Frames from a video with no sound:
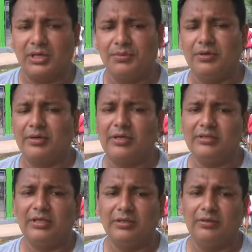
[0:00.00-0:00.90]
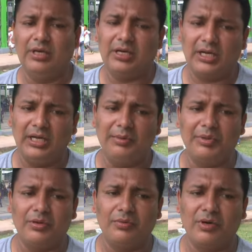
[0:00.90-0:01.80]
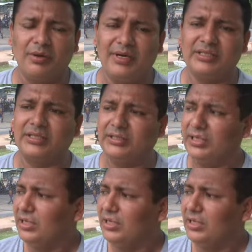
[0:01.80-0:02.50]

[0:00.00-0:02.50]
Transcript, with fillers: que viene realizando el alcalde Pedro Burga Vázquez